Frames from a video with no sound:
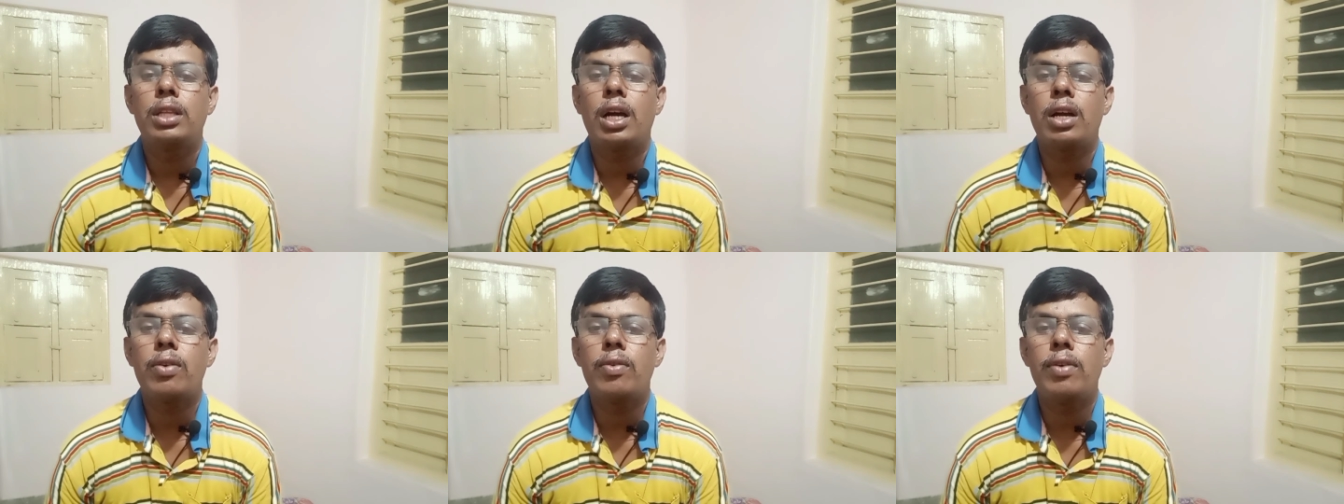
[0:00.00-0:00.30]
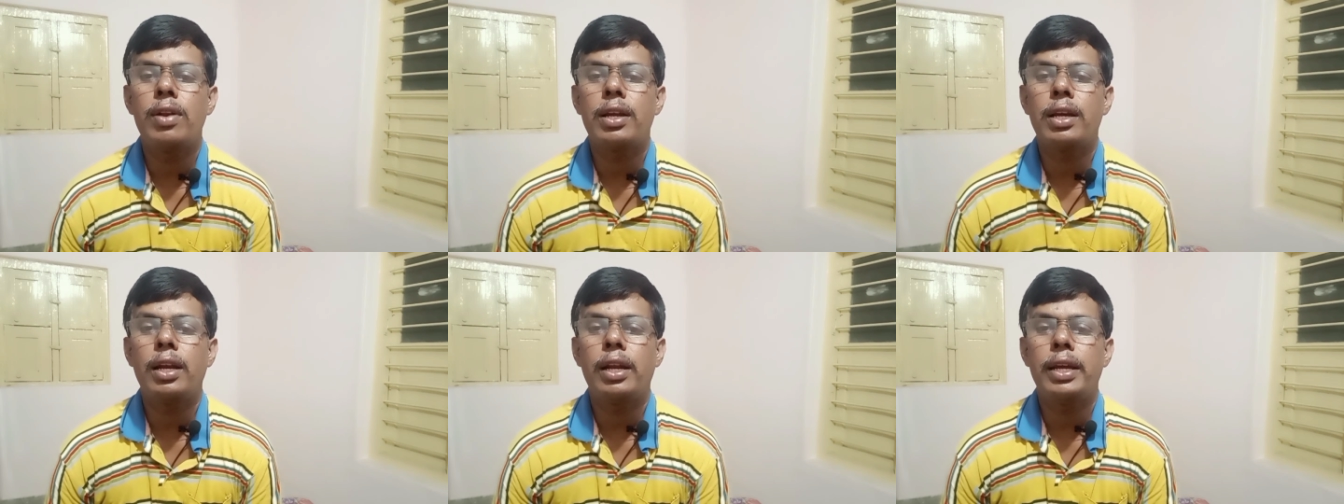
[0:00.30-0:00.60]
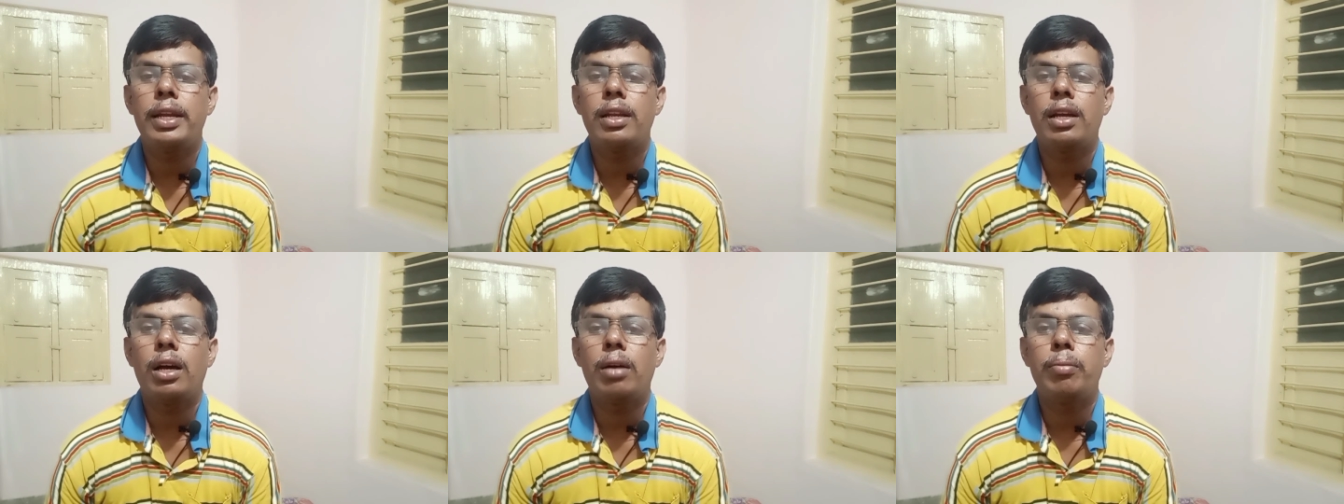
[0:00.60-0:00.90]

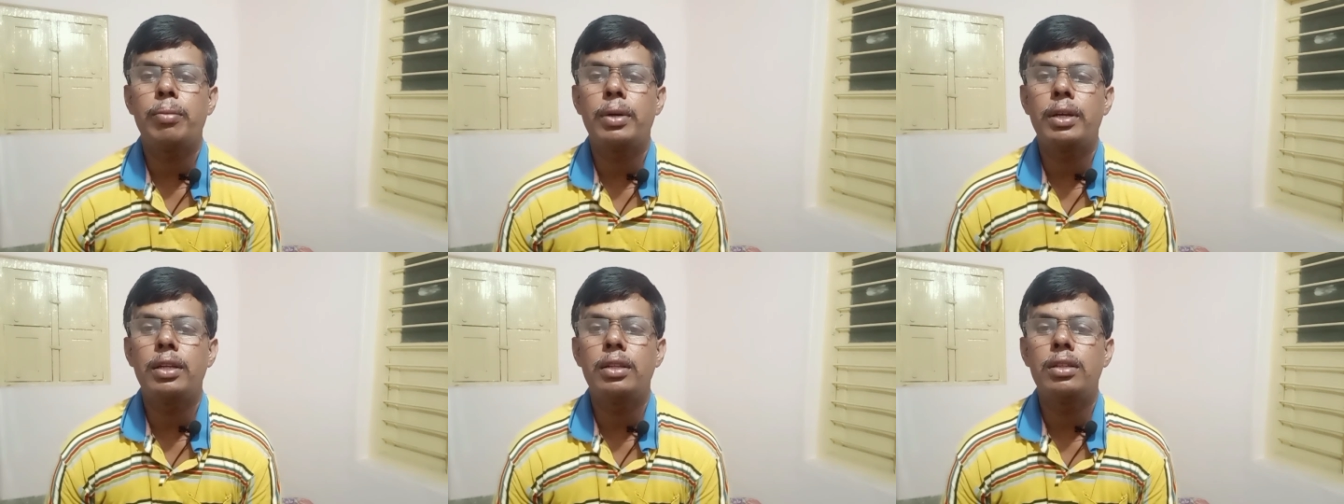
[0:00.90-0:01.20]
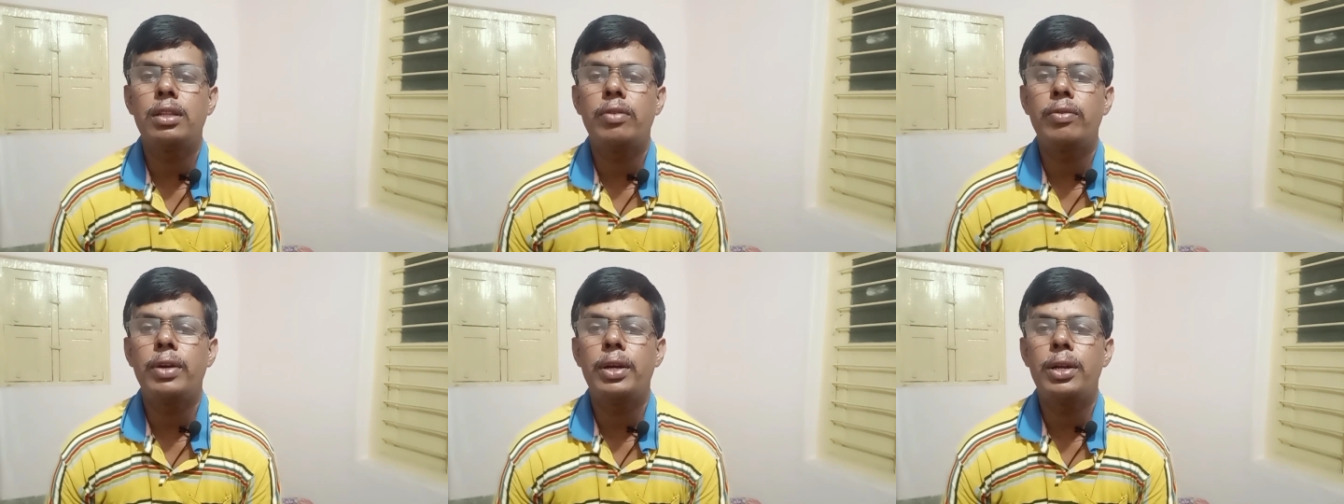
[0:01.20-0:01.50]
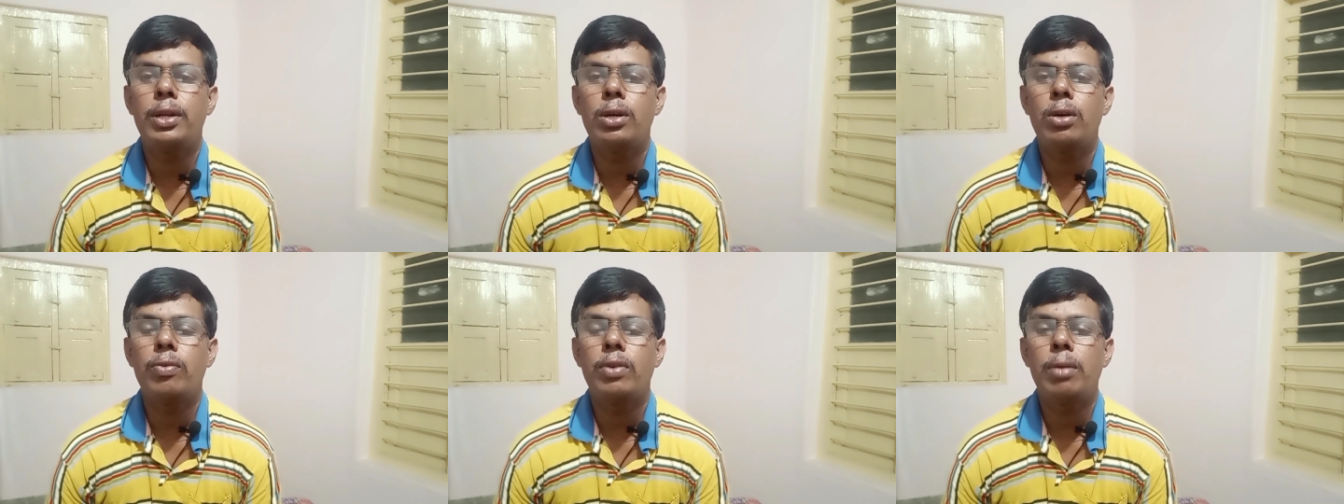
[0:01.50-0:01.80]
தகவல்களை நாம் இந்த
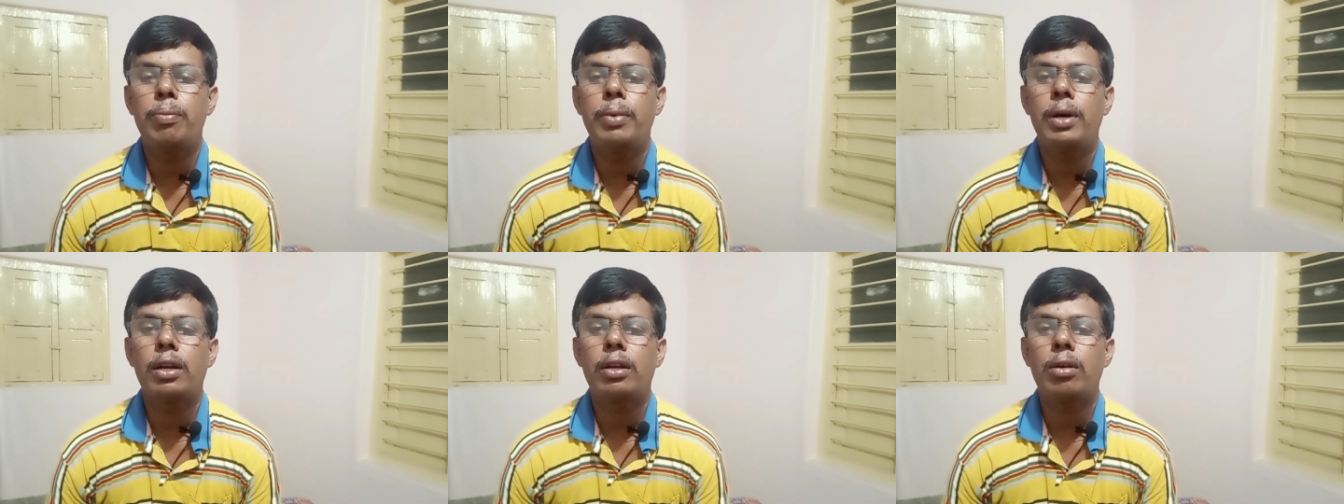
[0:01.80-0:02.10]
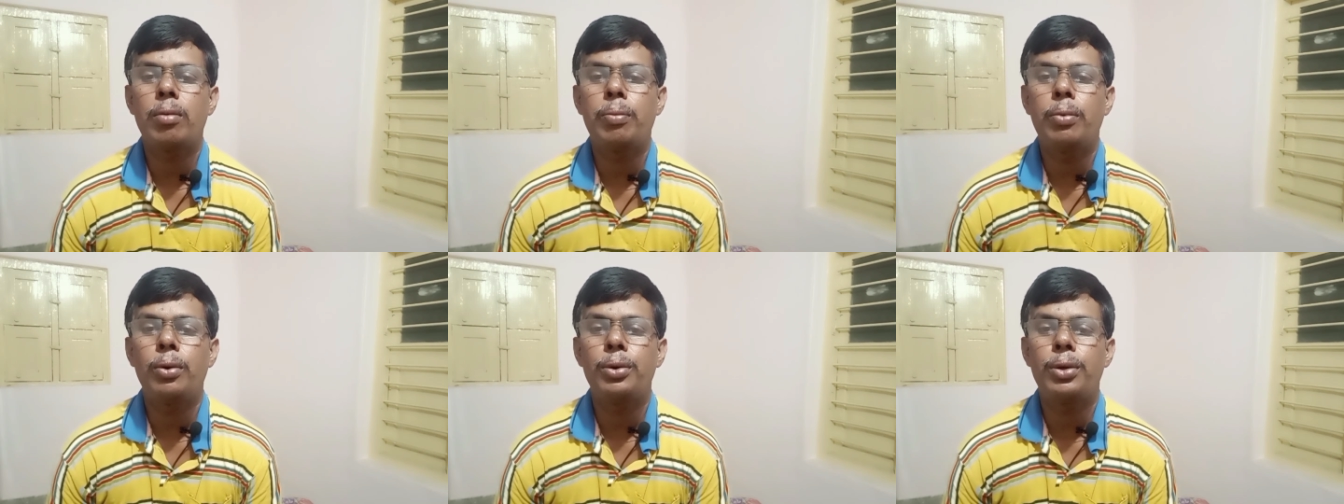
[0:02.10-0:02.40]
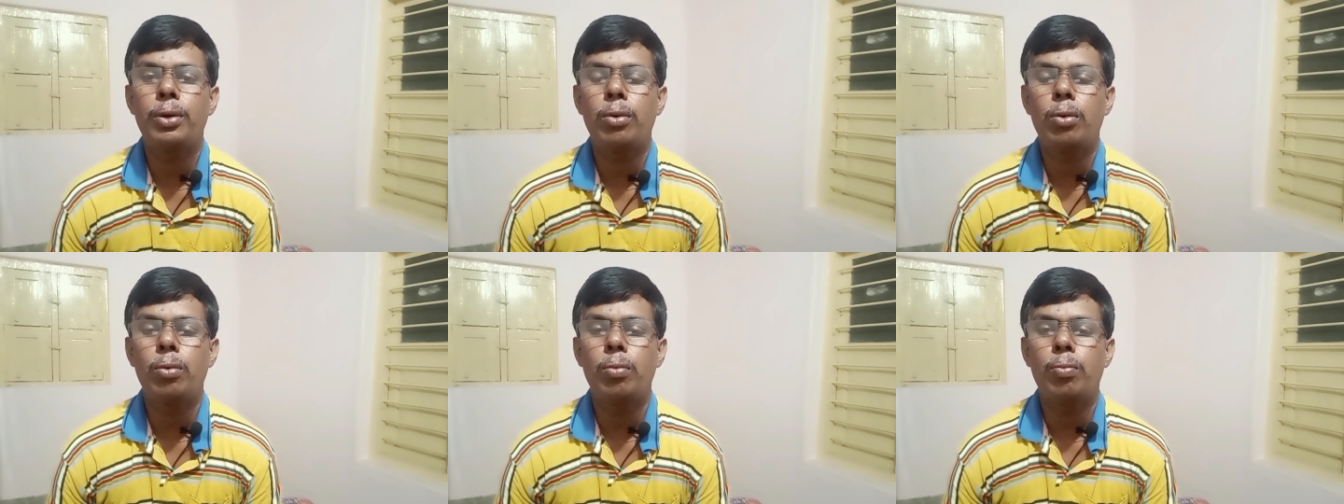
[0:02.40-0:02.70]
வீடியோவில் பார்க்க
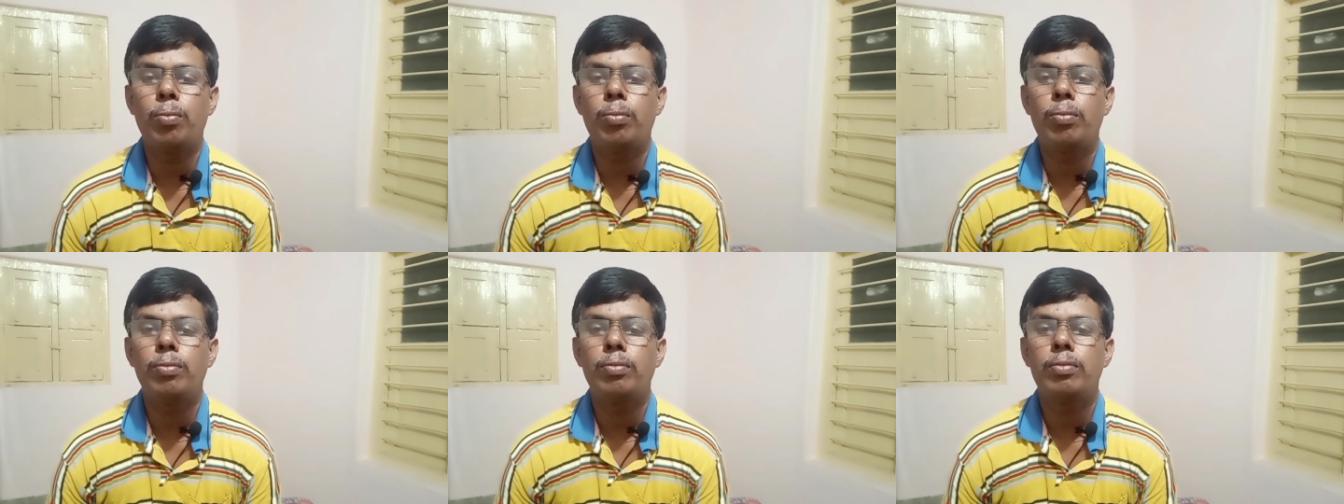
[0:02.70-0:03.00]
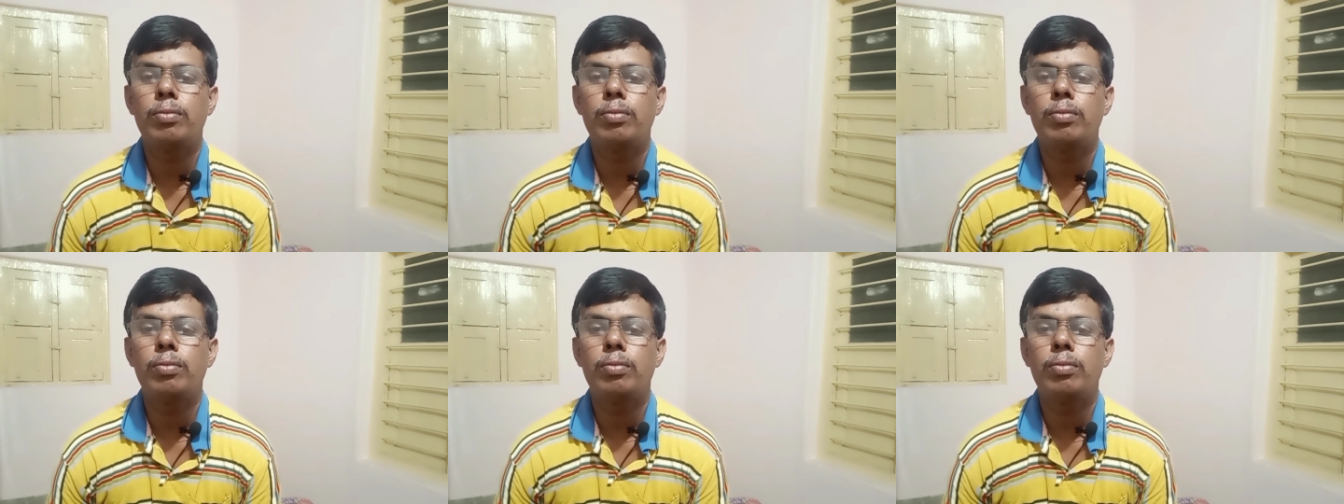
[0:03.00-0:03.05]
போகிறோம்